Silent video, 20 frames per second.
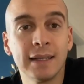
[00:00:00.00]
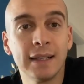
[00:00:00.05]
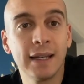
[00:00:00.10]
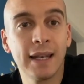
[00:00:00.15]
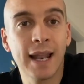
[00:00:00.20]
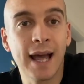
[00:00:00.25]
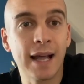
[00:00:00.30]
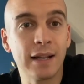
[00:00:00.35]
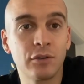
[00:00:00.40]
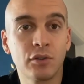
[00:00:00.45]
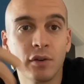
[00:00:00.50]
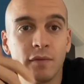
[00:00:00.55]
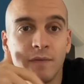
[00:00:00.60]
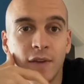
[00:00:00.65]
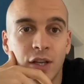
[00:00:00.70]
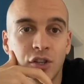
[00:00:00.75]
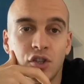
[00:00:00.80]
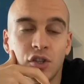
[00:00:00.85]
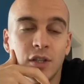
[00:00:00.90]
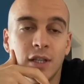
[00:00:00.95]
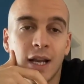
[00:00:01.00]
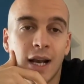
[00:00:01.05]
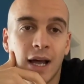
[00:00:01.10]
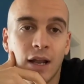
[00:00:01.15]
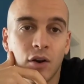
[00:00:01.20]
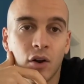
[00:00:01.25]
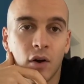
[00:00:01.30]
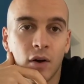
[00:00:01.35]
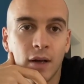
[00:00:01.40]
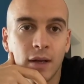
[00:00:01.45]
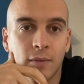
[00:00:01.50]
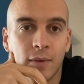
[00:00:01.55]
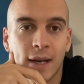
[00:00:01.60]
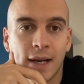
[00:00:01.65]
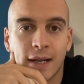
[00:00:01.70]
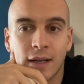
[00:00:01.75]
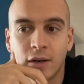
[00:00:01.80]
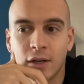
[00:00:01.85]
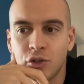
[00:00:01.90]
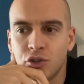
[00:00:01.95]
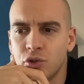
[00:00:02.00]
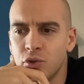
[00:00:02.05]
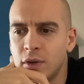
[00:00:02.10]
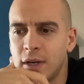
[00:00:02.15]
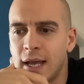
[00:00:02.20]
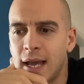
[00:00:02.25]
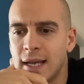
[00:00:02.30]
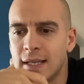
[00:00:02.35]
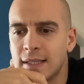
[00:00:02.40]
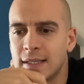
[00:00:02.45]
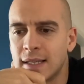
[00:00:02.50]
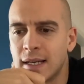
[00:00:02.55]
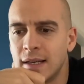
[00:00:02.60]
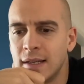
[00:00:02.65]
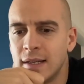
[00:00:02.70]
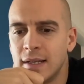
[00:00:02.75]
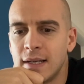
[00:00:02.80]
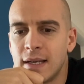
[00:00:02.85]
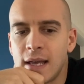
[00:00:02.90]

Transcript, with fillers: L'altro invece dirà no, eh, guarda che è una sciocchezza,